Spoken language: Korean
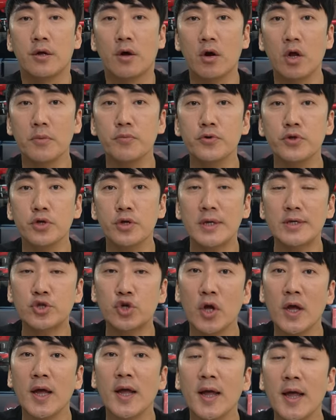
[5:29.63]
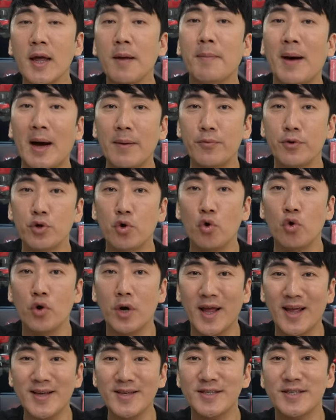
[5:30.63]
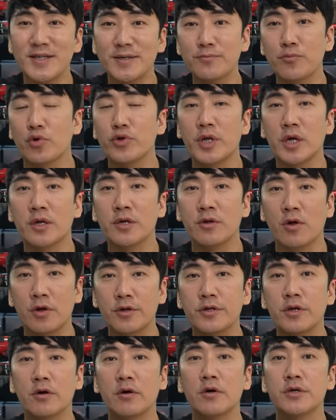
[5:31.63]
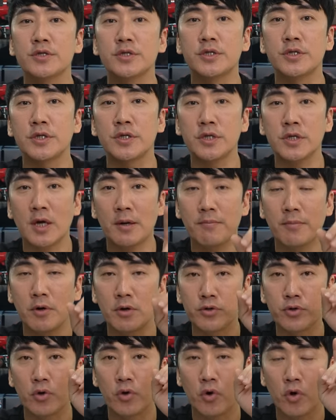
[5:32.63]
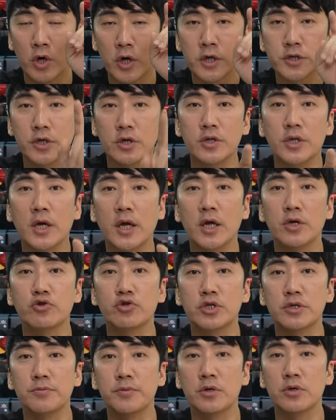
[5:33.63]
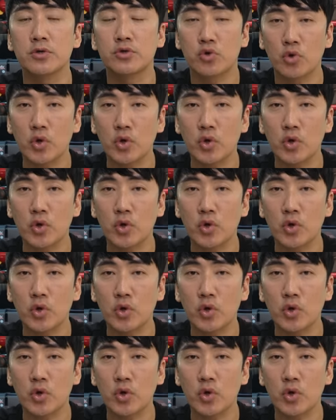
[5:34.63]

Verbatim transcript: 여러분들의 최애 마블고 레이싱 모델은 어떤 건지 한번 또 선택해 주시면